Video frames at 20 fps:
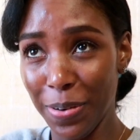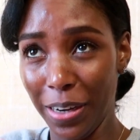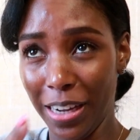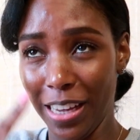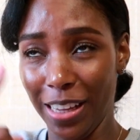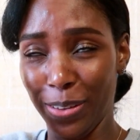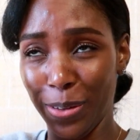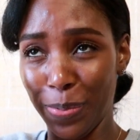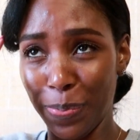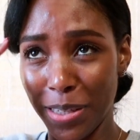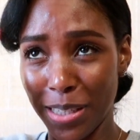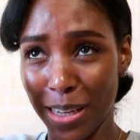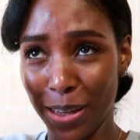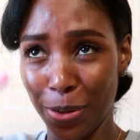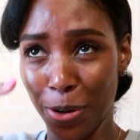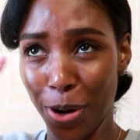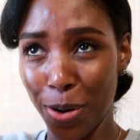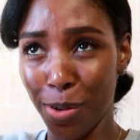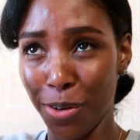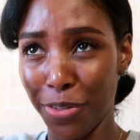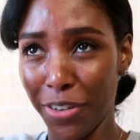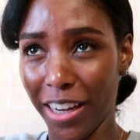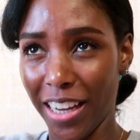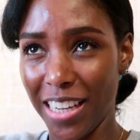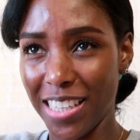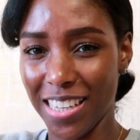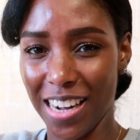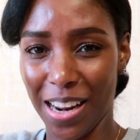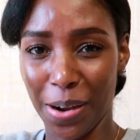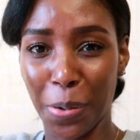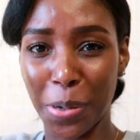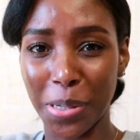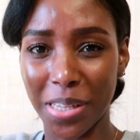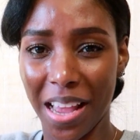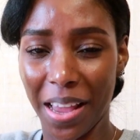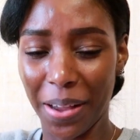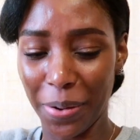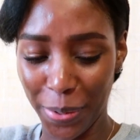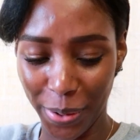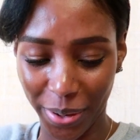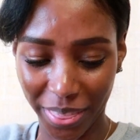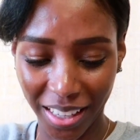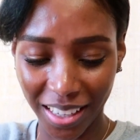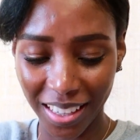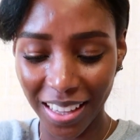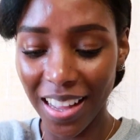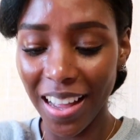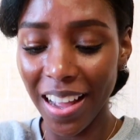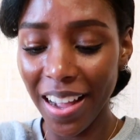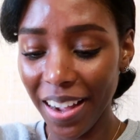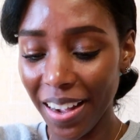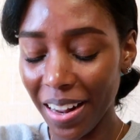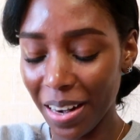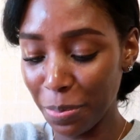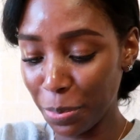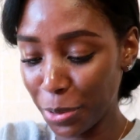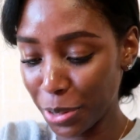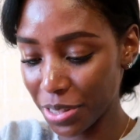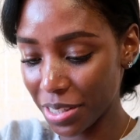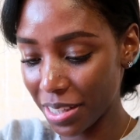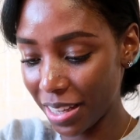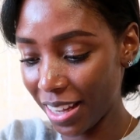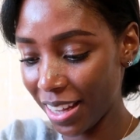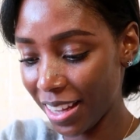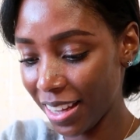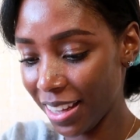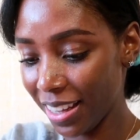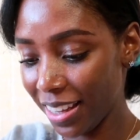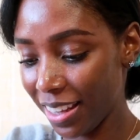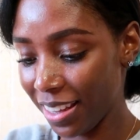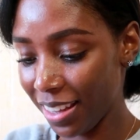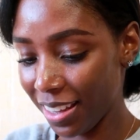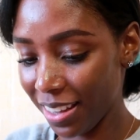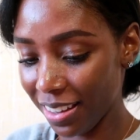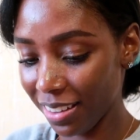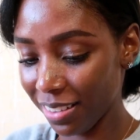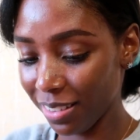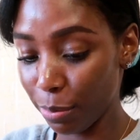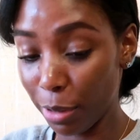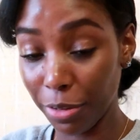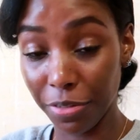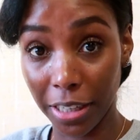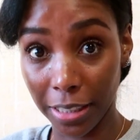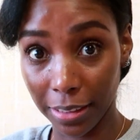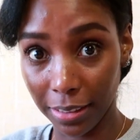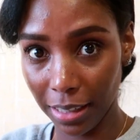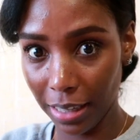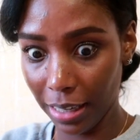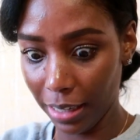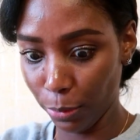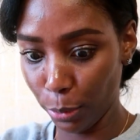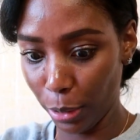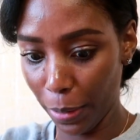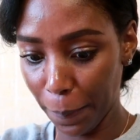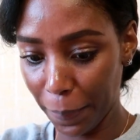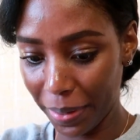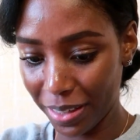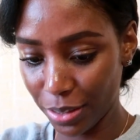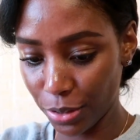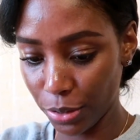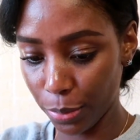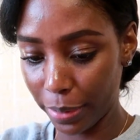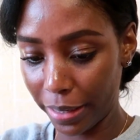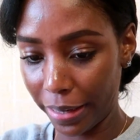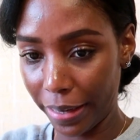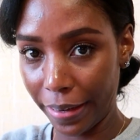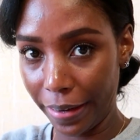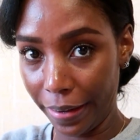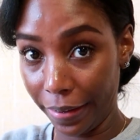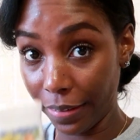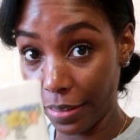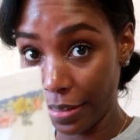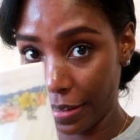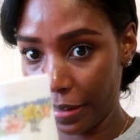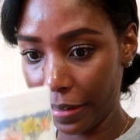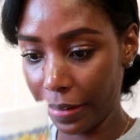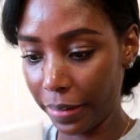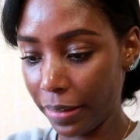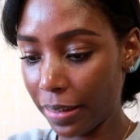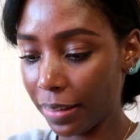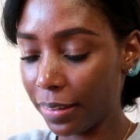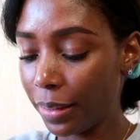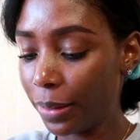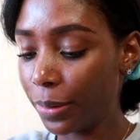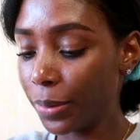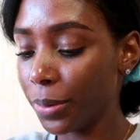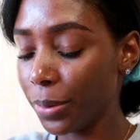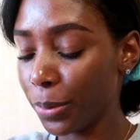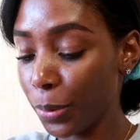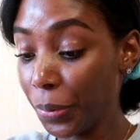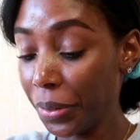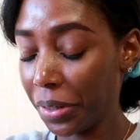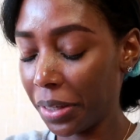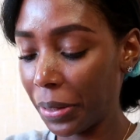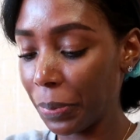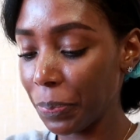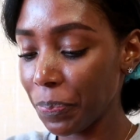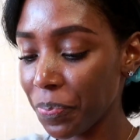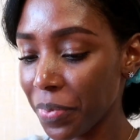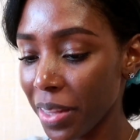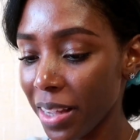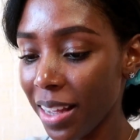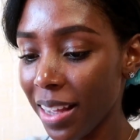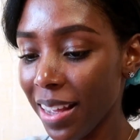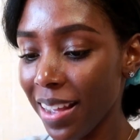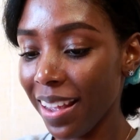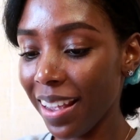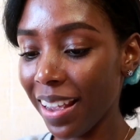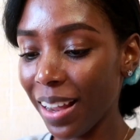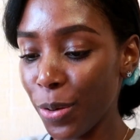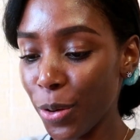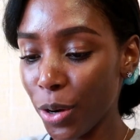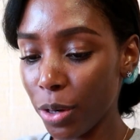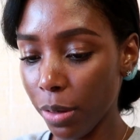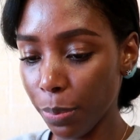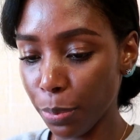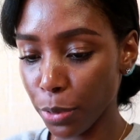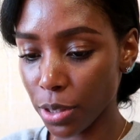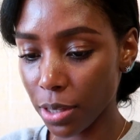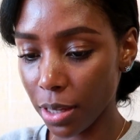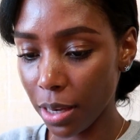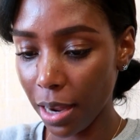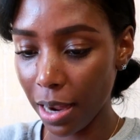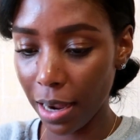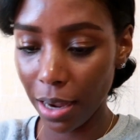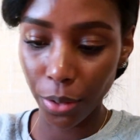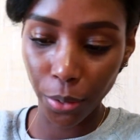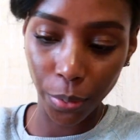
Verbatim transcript: porque estoy pensando cómo fue que hice las cosas en orden, almorcé y me falta un espacio para llenar, así que aquí ya tengo con qué. Eh, luego me puse a